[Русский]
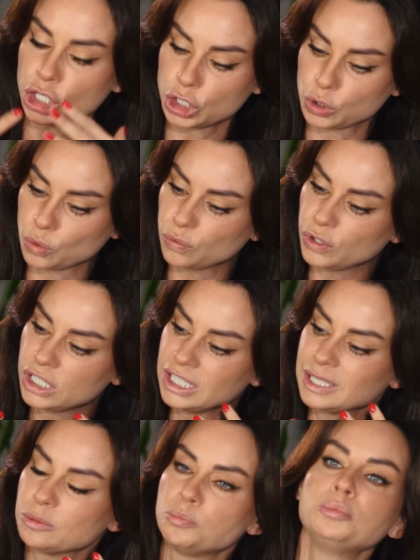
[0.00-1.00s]
что вы
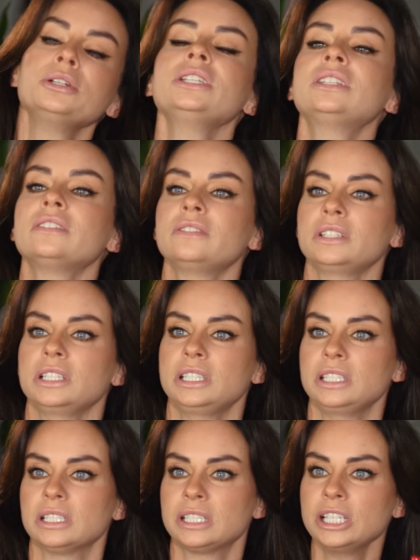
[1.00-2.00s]

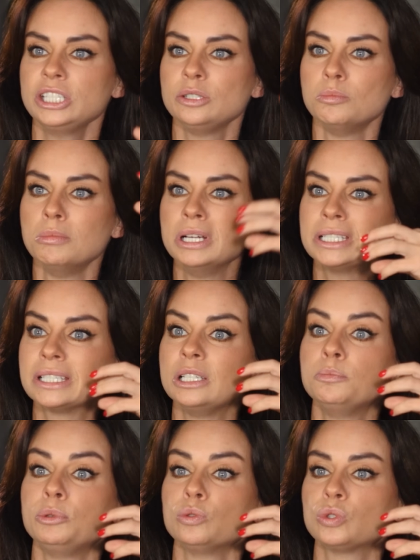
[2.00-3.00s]
испытываете? Знаете, мысль
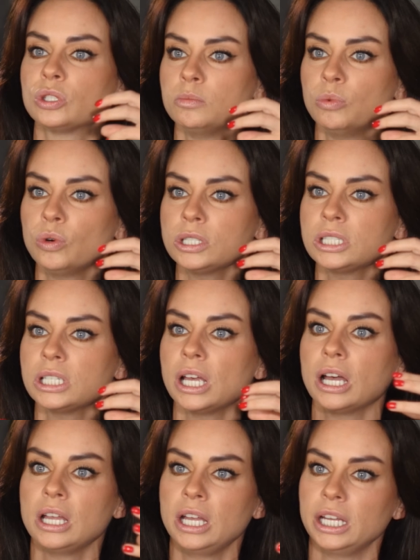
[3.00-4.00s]
плюс
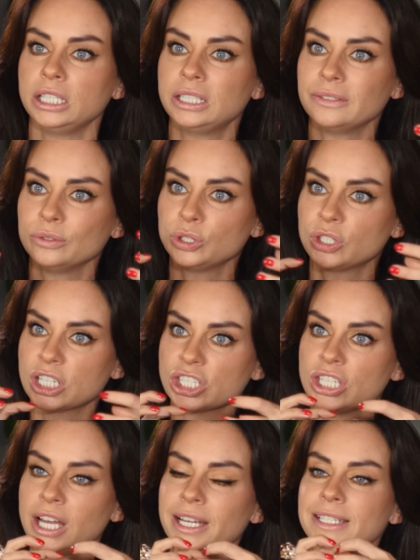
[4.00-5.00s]
эмоция – это вот
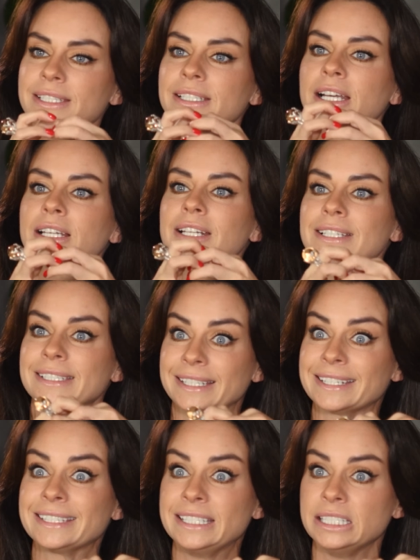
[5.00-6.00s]
рождается как раз
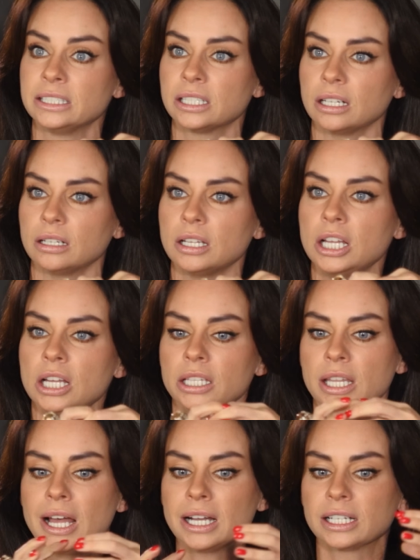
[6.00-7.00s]
картинка.
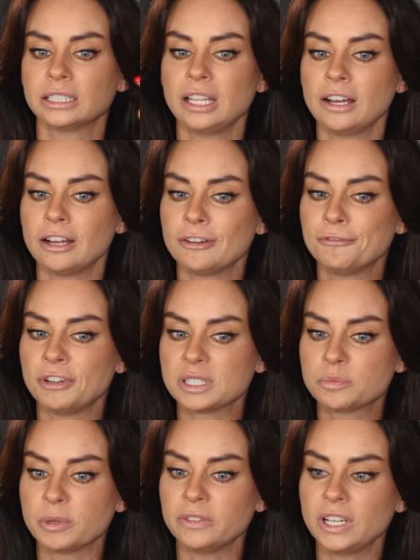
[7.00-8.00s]
Да, когда у вас
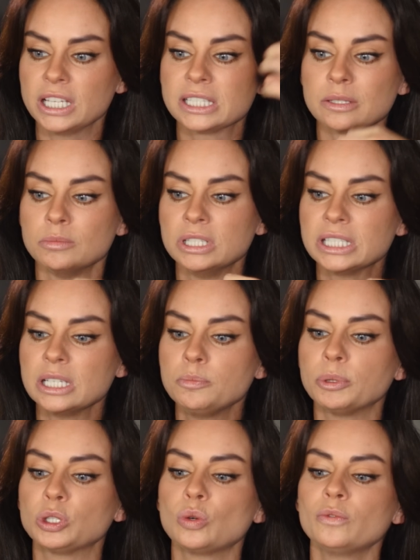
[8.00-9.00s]
появляется мысль,
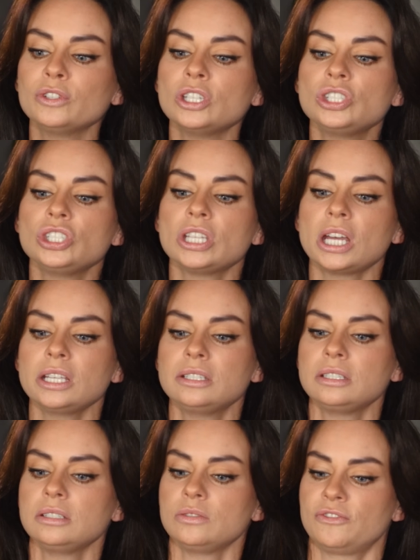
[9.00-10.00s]
потом вы
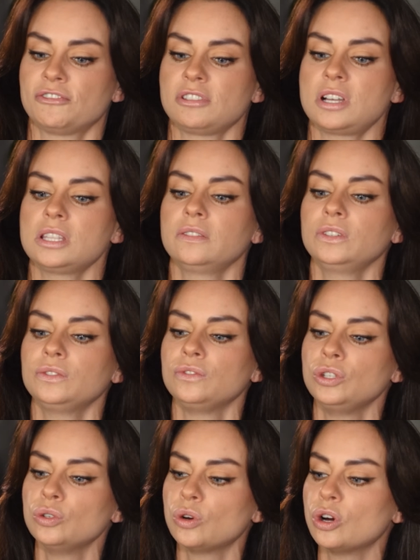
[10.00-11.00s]
начинаете вкладывать в
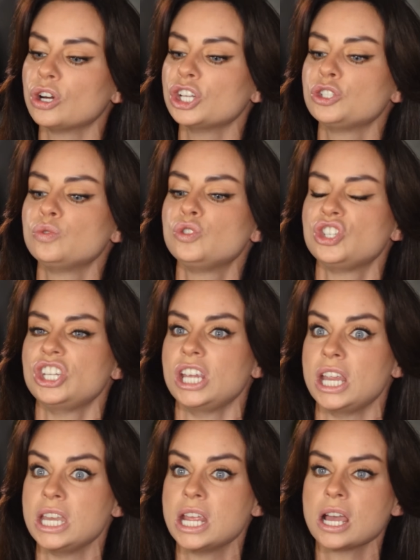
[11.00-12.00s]
нее
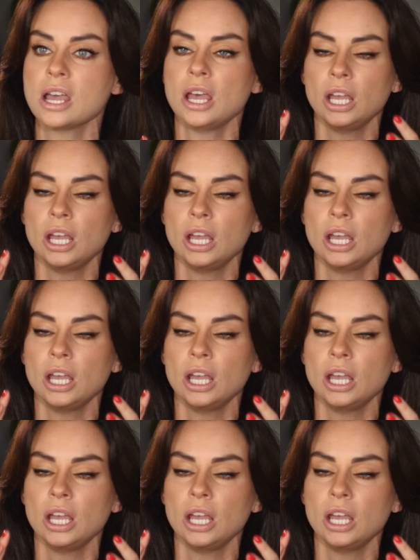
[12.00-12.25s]
ощущения,